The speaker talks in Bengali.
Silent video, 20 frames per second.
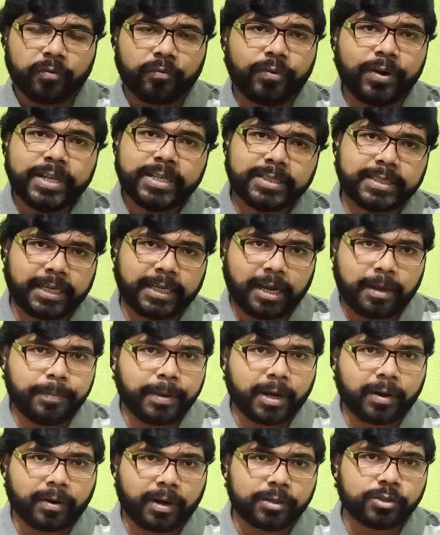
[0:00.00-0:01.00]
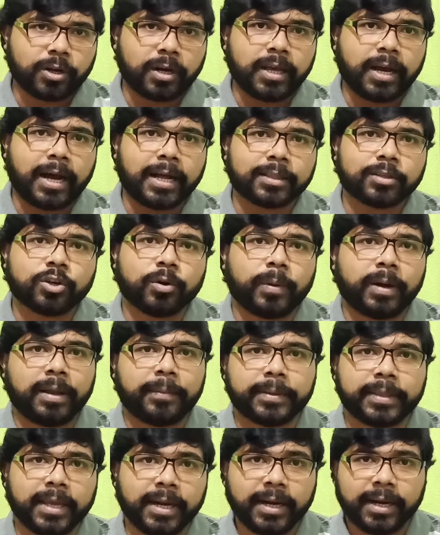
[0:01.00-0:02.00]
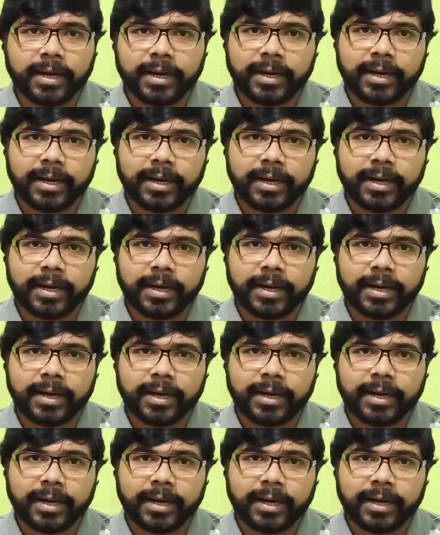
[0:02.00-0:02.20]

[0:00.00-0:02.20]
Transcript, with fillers: ফ্রিজ থেকে বের করে জলে হাত বলে আমাদের